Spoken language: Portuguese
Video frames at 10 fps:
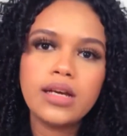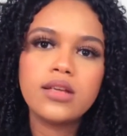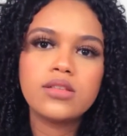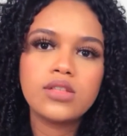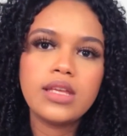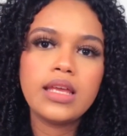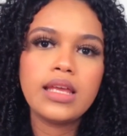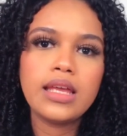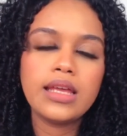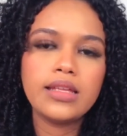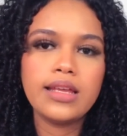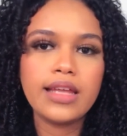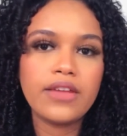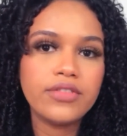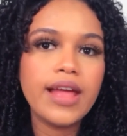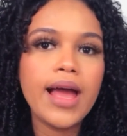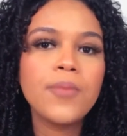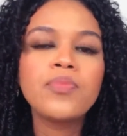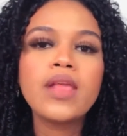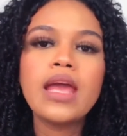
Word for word: antes de, de engravidar,